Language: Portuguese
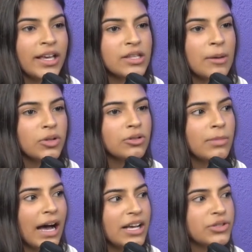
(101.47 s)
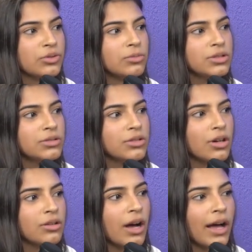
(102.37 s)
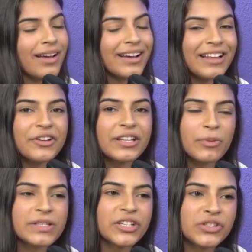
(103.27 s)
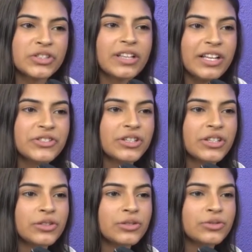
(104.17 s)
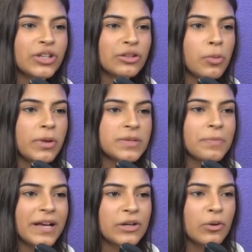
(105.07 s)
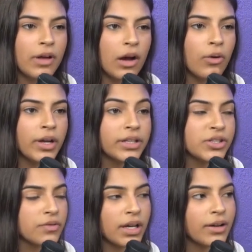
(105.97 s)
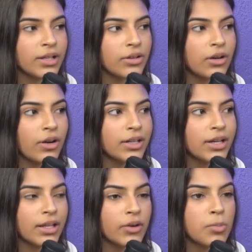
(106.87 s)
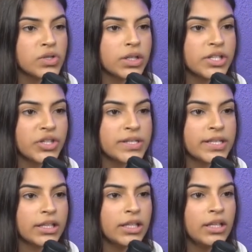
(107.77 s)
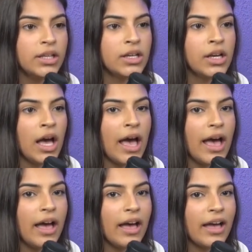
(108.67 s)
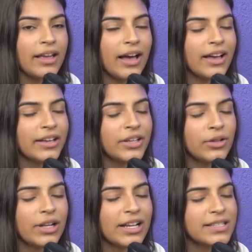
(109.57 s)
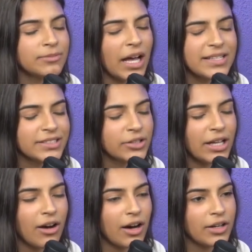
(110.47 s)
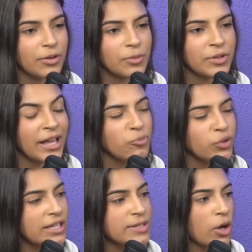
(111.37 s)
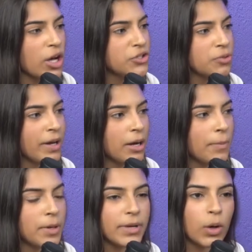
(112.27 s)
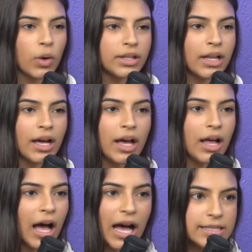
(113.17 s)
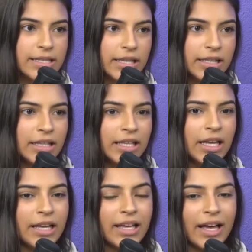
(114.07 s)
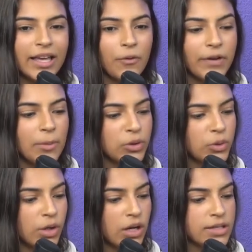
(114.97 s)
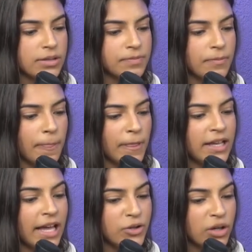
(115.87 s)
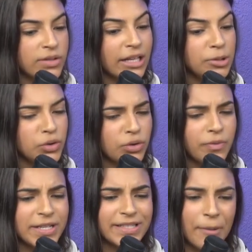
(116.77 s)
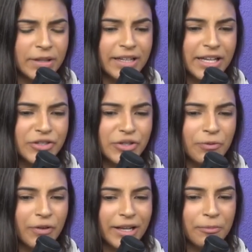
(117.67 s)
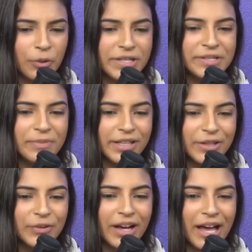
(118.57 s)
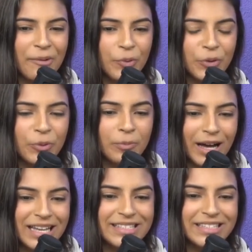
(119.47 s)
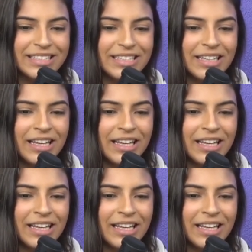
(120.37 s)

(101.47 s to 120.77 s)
Isso é muito mágico, muito louco. É, é claro que depois que a gente entende de automobilismo e passa a acompanhar a corrida, a gente vê que não é toda corrida que é tão emocionante assim. É, e aí aquilo ali acendeu na hora. Eu dei muita sorte de pegar uma primeira corrida assim. E aí eu fiquei muito curiosa. E aí eu tinha gostado muito do Verstappen naquele dia. Eu falei, pô, esse menino é muito massa.